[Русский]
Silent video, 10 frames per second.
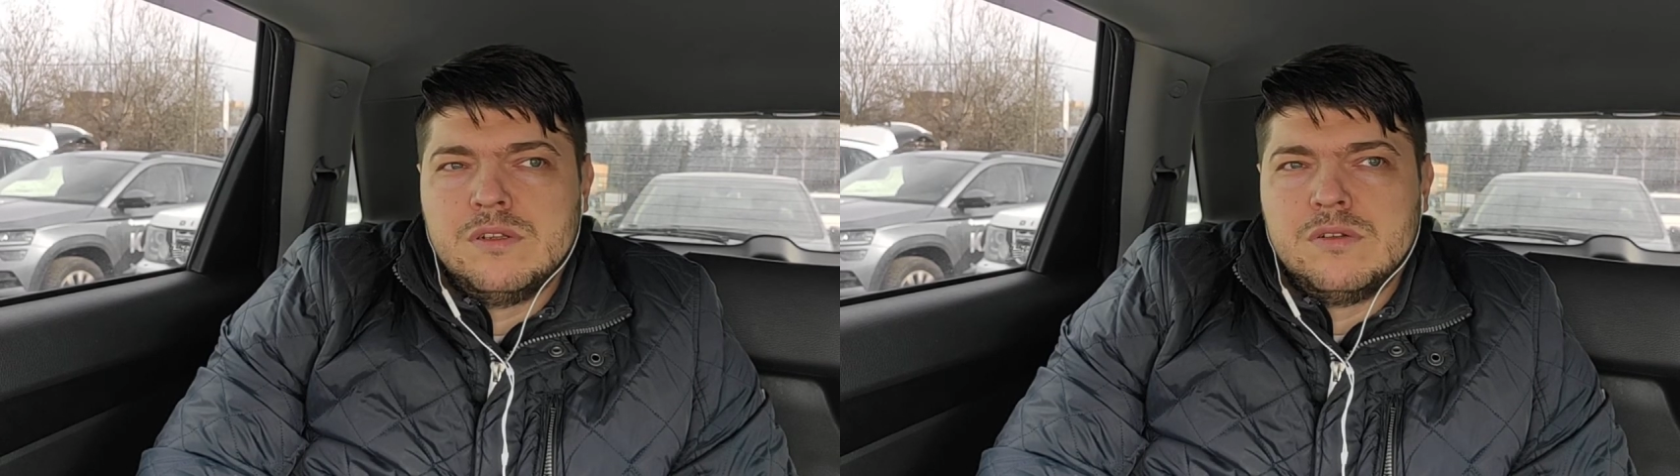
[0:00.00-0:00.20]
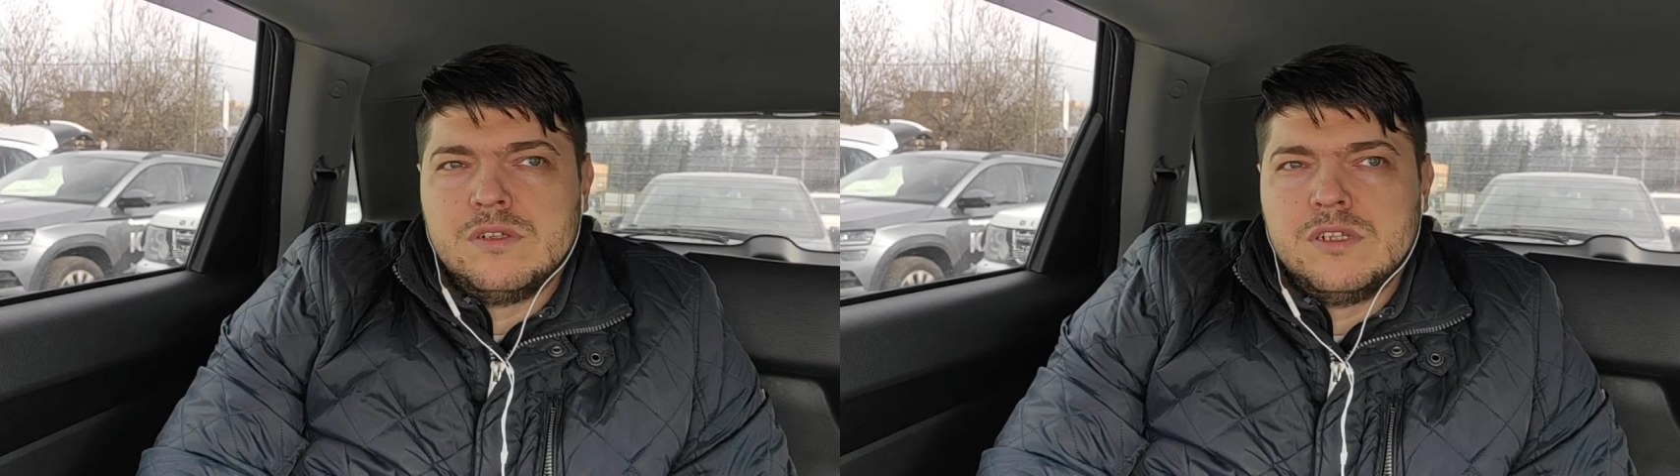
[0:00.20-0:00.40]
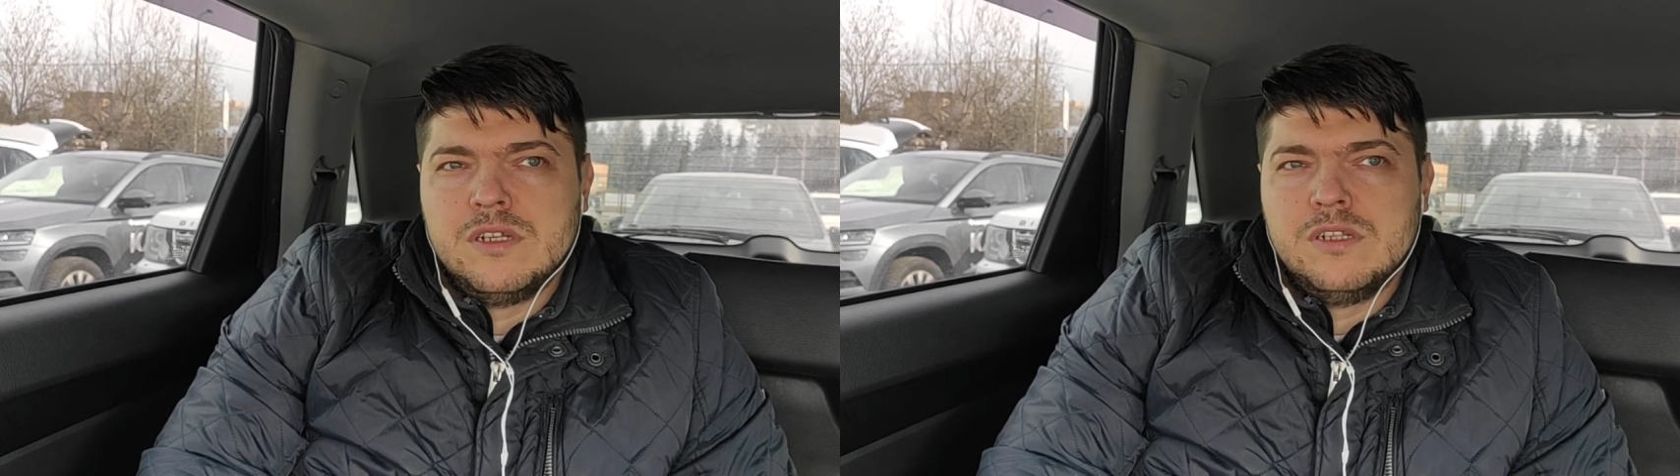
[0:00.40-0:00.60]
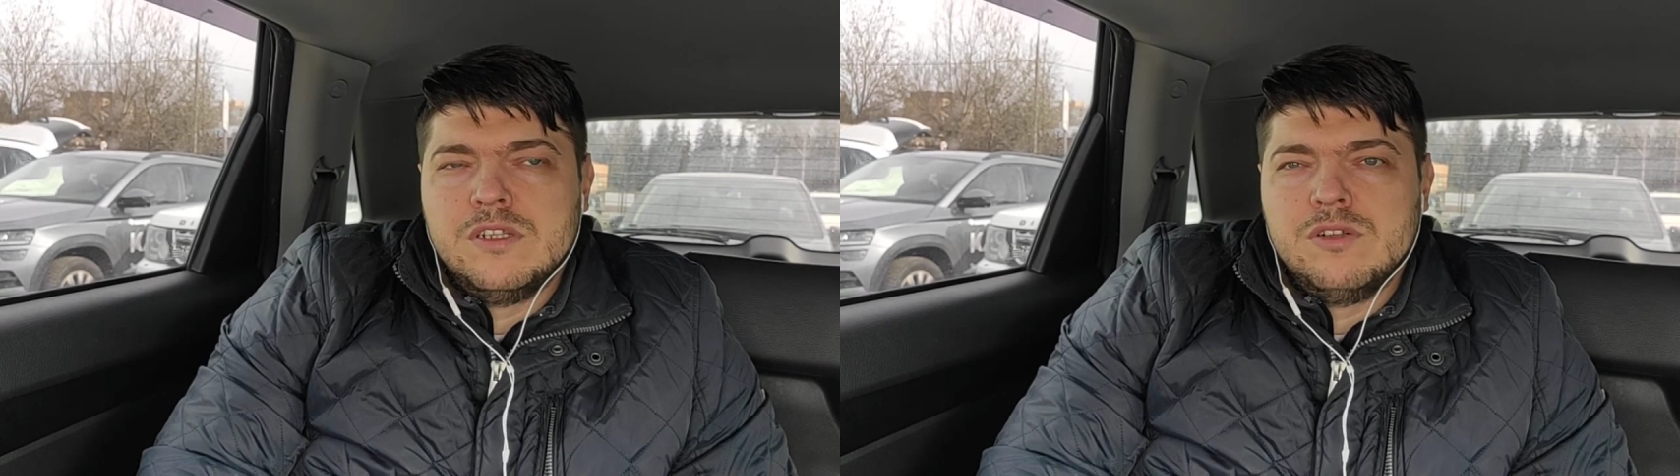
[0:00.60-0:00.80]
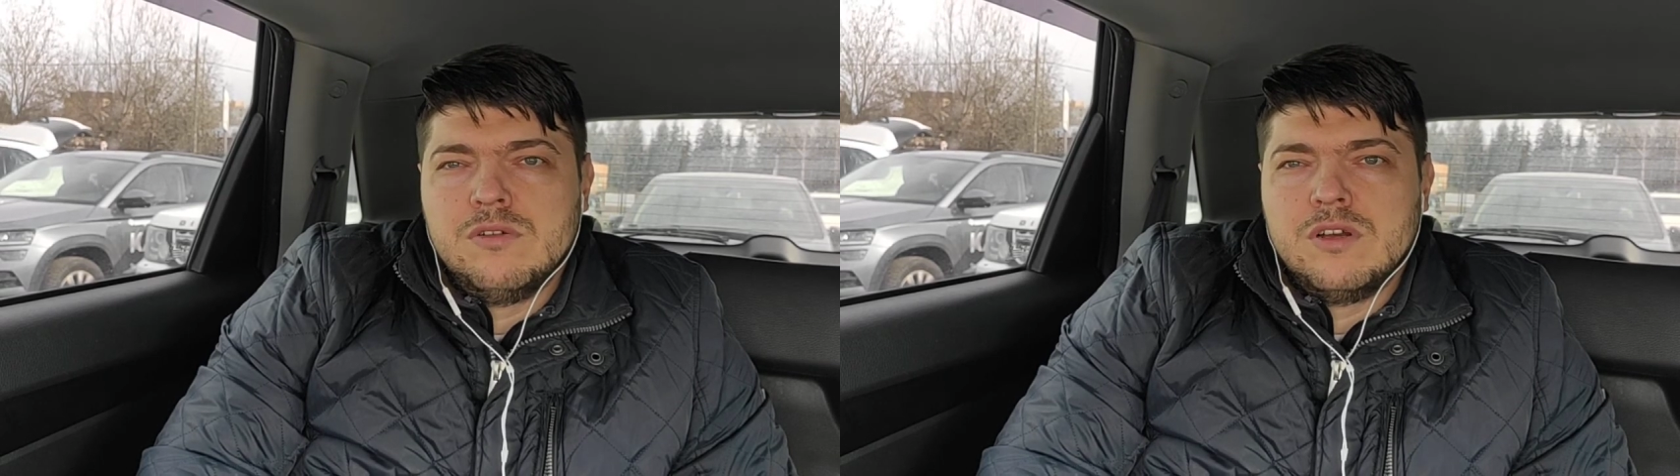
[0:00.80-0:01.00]
То есть это
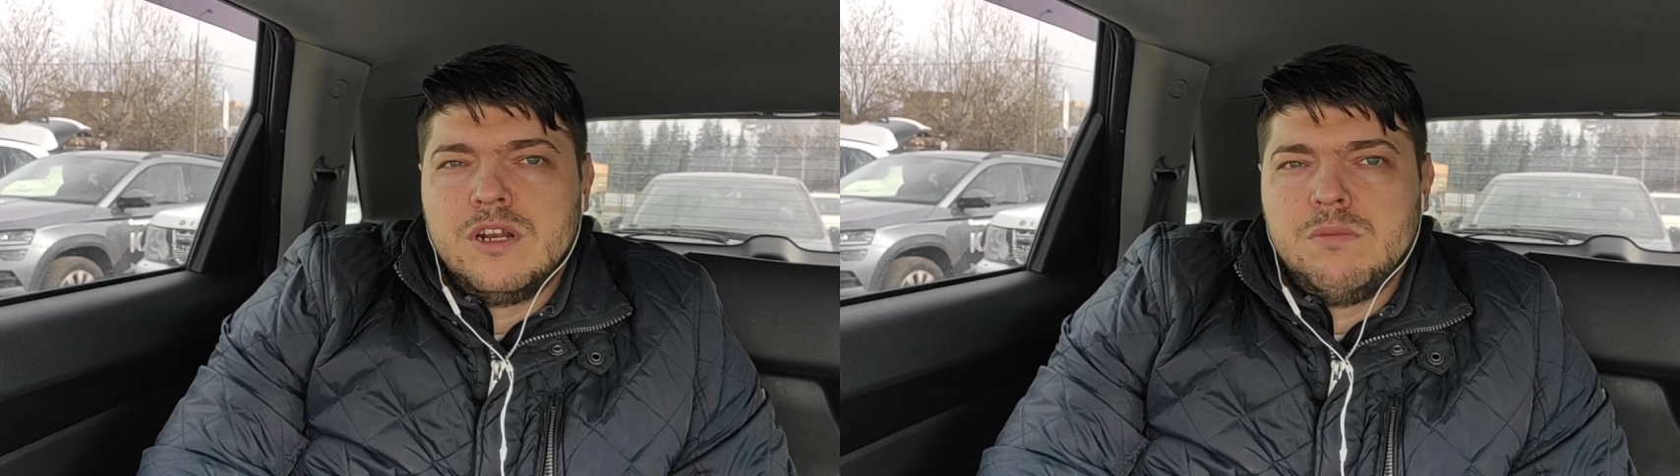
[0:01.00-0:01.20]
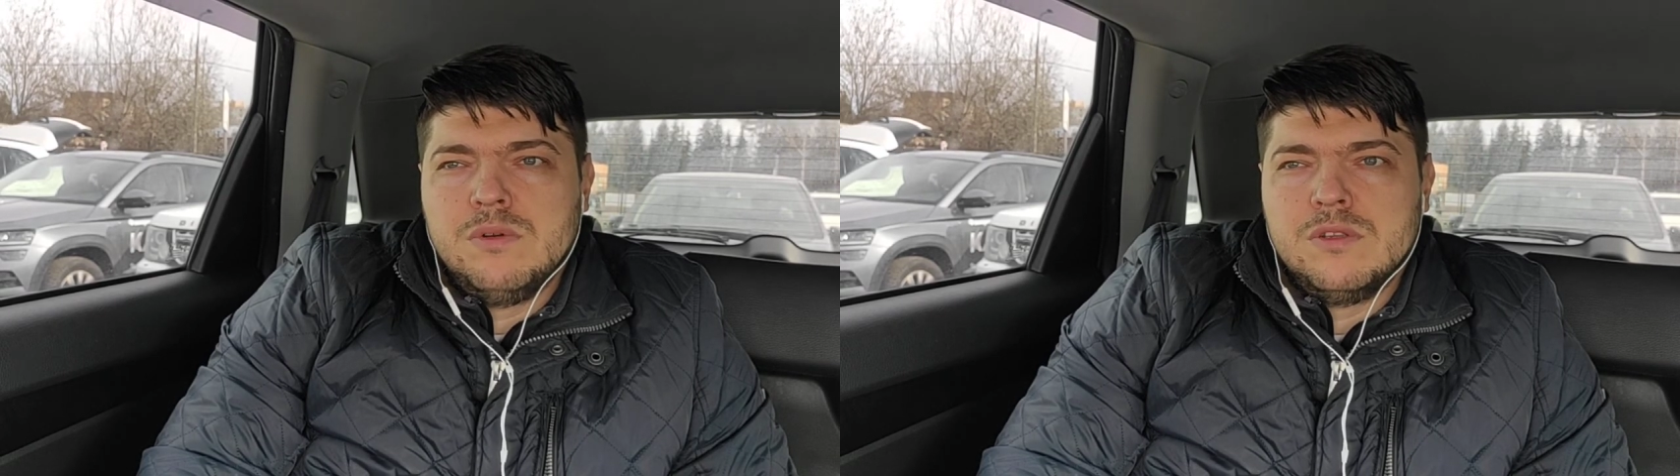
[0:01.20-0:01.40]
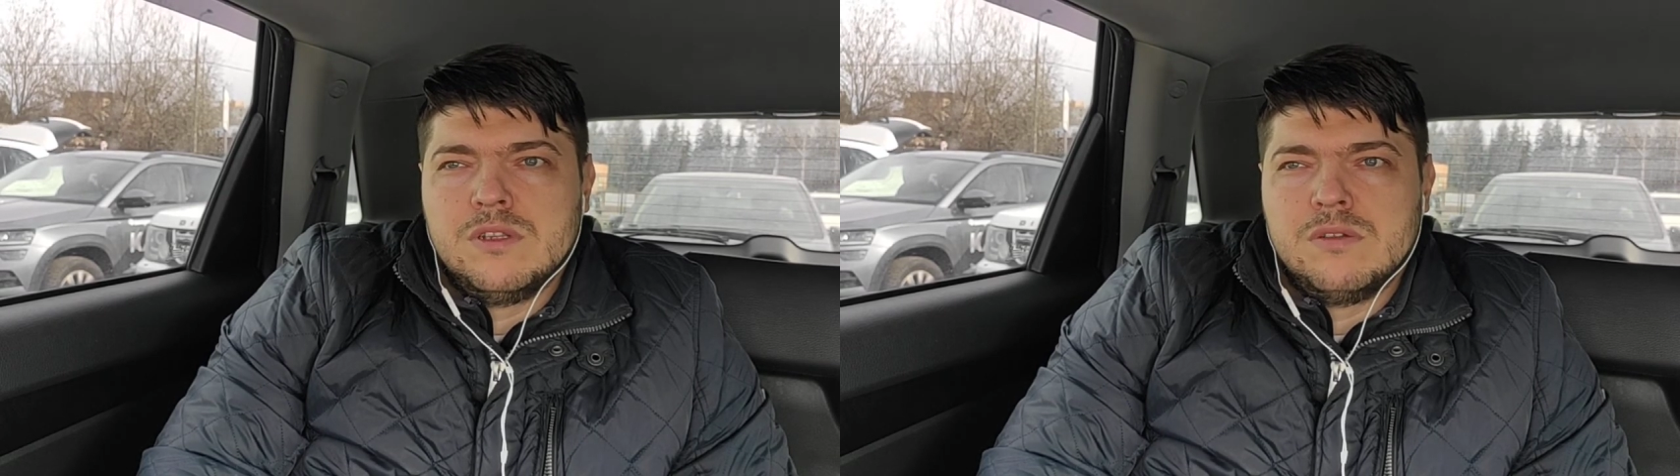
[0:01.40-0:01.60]
не только работа